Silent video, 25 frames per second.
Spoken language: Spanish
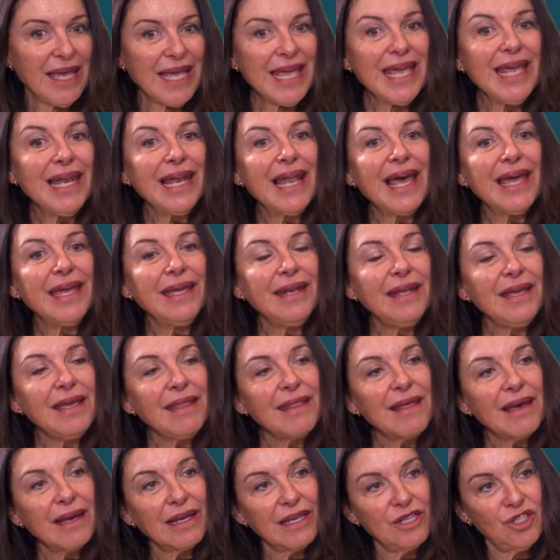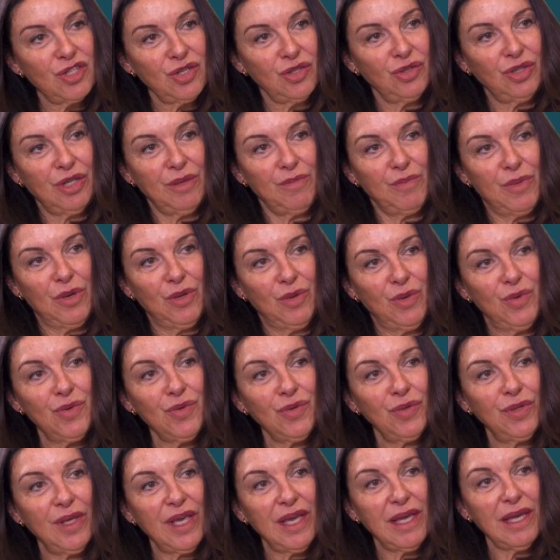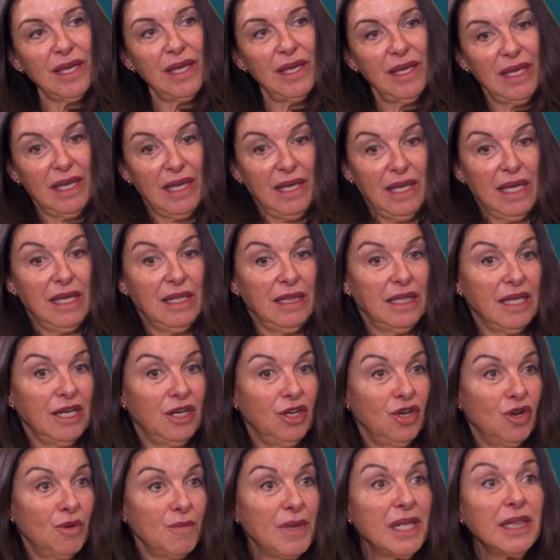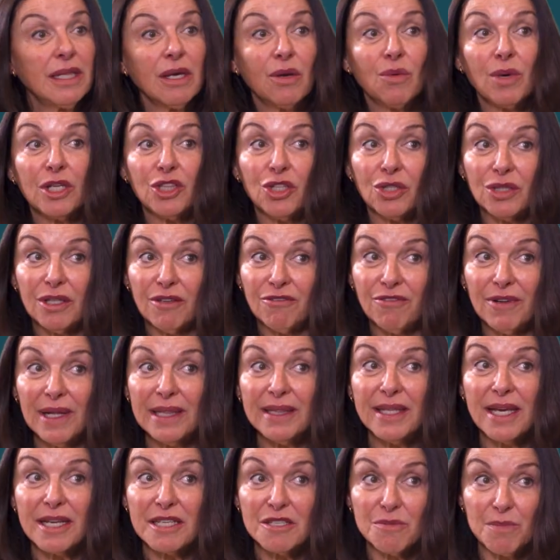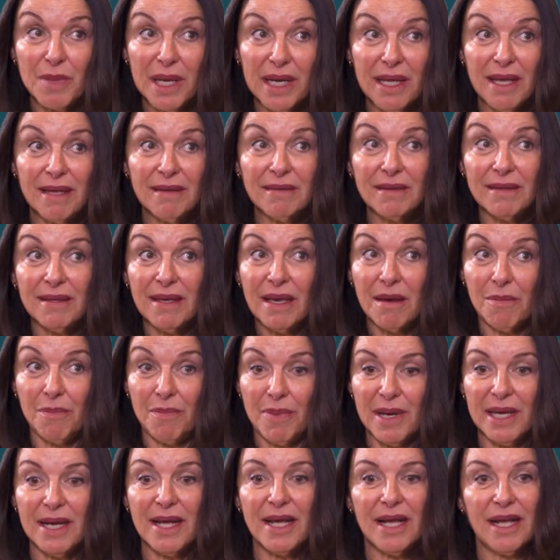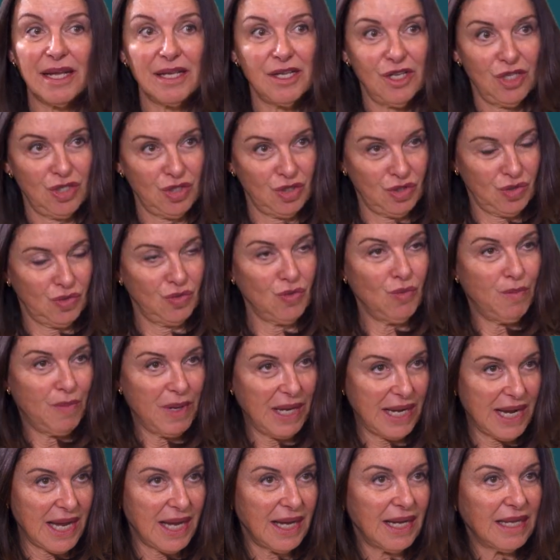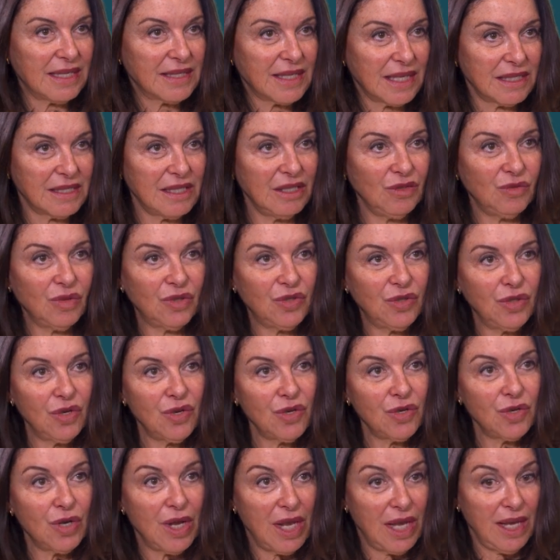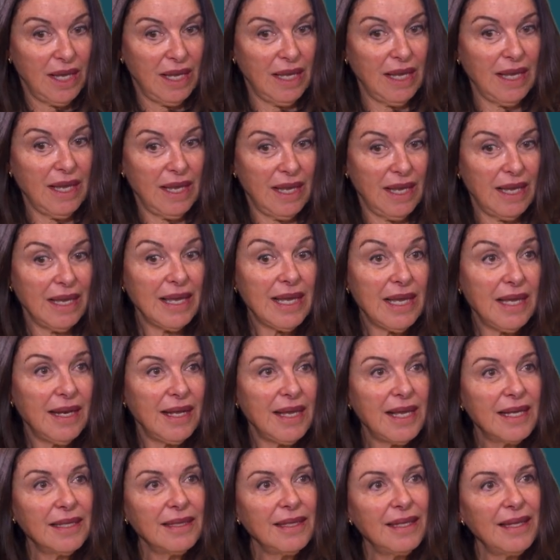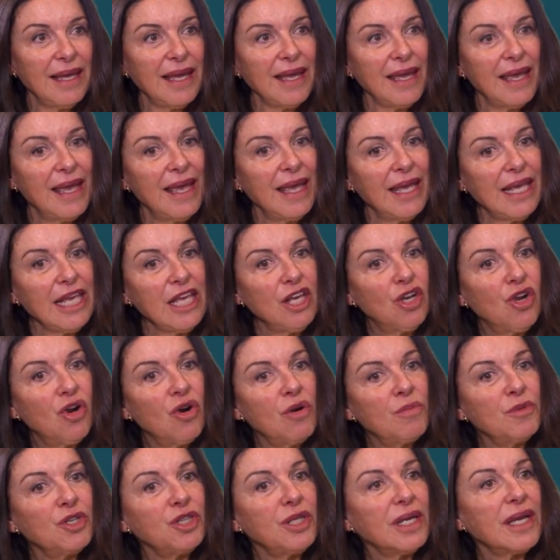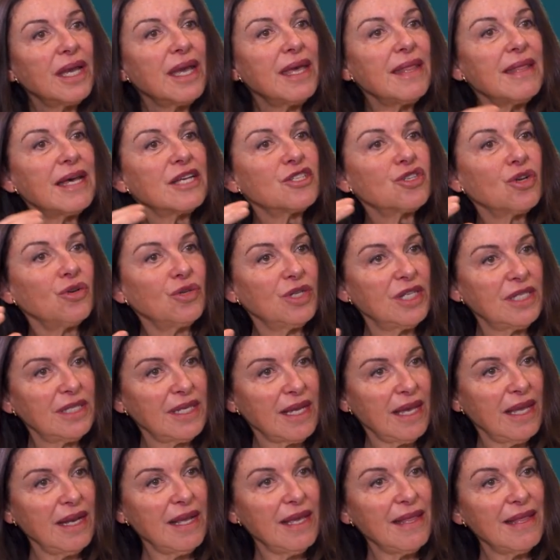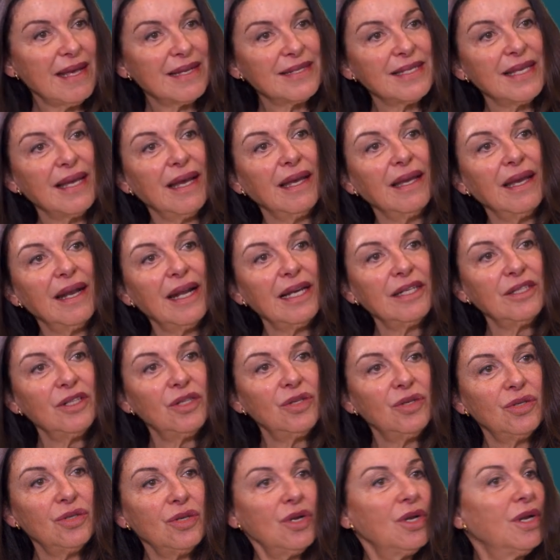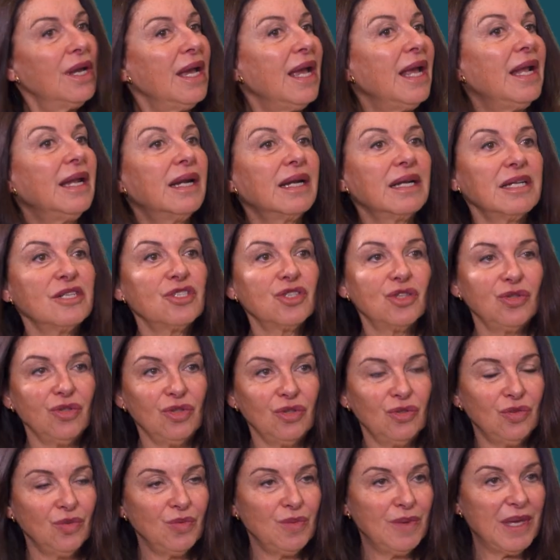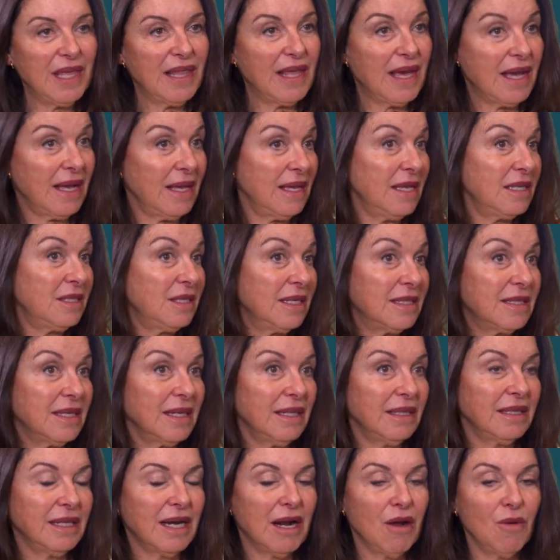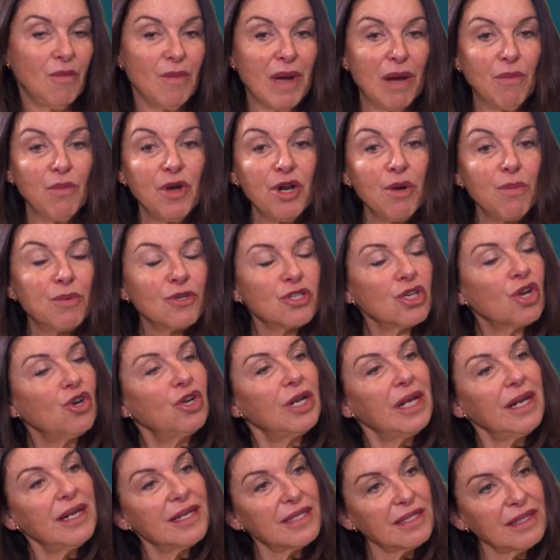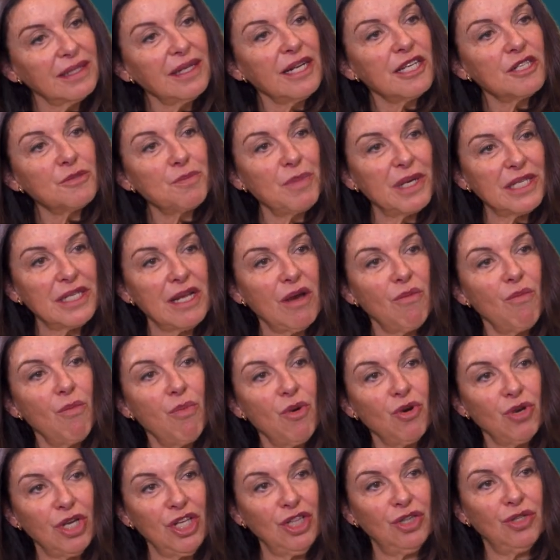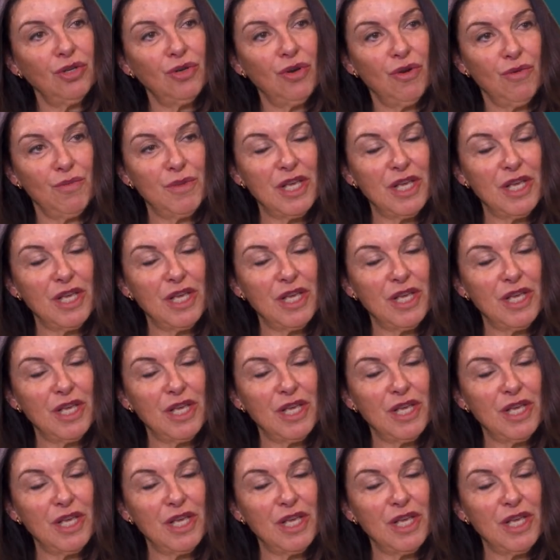y la herida que eso te produce interiormente cuando te falta experiencia para superar esa situación eh, hiriente y cómo te quedas con esa herida sangrando el resto de tu vida. Ese es el trauma. Bueno, pues con el estrés pasa un poquito lo